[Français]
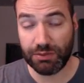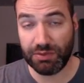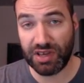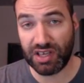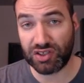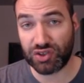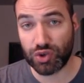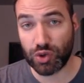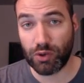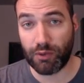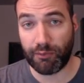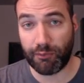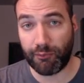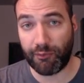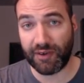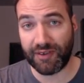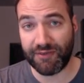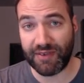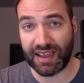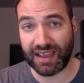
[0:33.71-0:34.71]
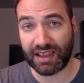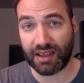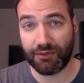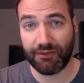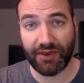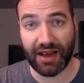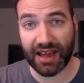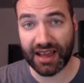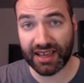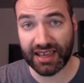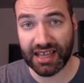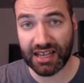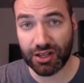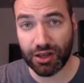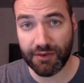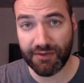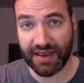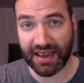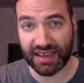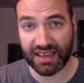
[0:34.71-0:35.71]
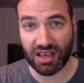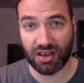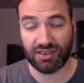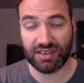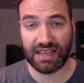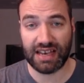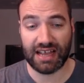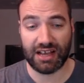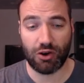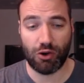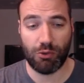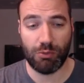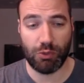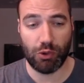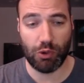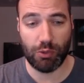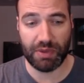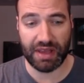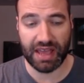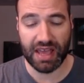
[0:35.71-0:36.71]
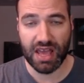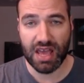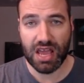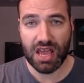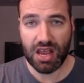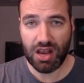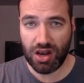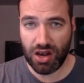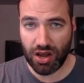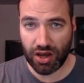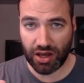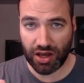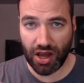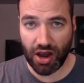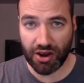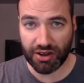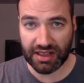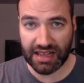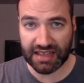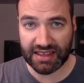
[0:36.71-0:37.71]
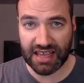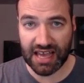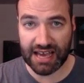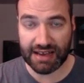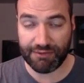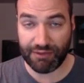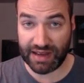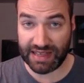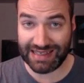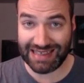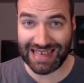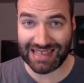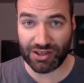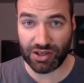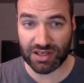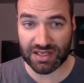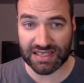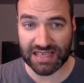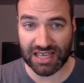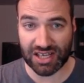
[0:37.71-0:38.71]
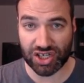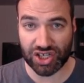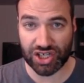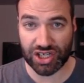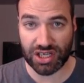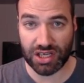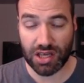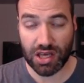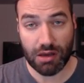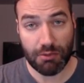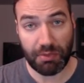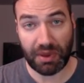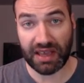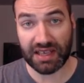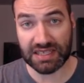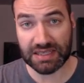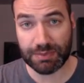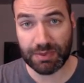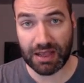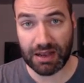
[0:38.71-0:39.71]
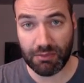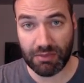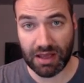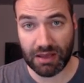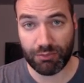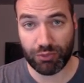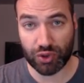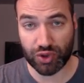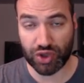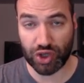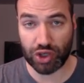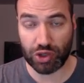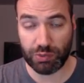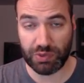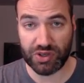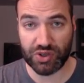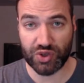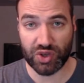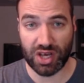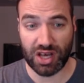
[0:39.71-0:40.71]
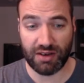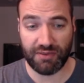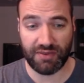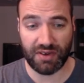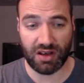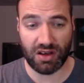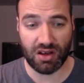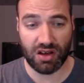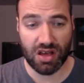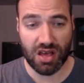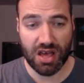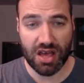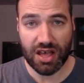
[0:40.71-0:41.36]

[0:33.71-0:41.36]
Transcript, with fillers: Bien sûr, vous pouvez faire, faire quelques variantes à la compo, mais le cœur de la Terre va être 14 archers, principalement pour s'occuper du renfort.